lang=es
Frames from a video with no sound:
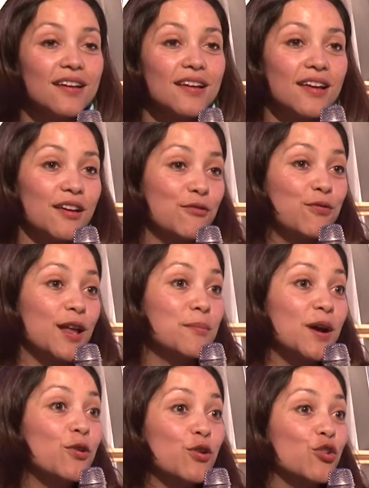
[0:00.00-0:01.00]
eh, fue el
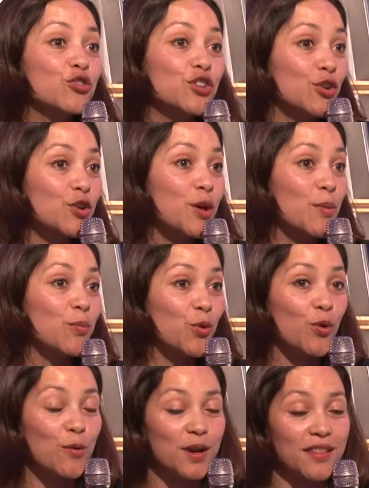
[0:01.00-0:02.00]
mejor consejo que me
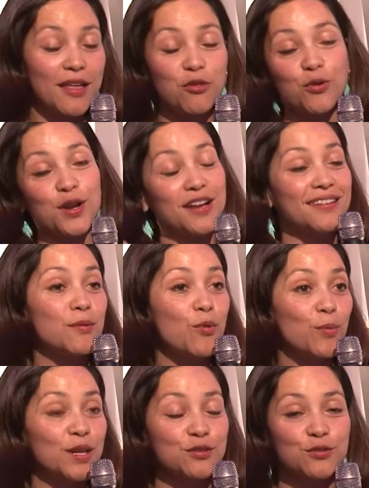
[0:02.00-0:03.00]
pudo haber dado en ese
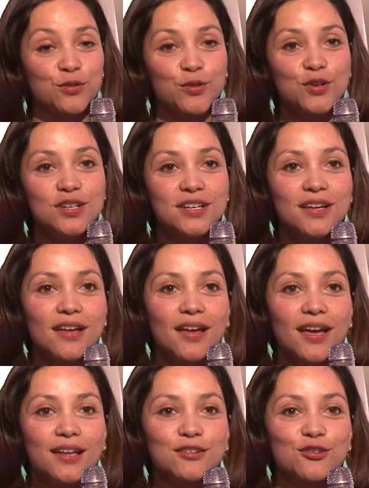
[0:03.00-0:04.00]
momento, ¿no?
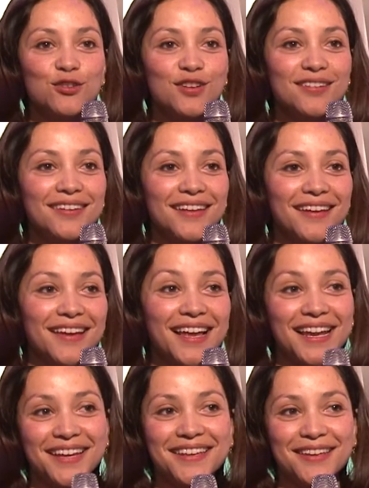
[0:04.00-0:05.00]
Entonces eh,
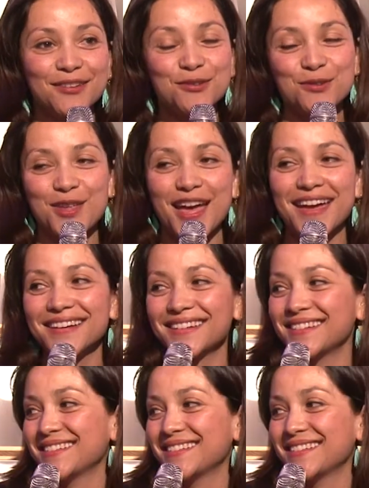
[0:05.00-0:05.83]
elegí estudiar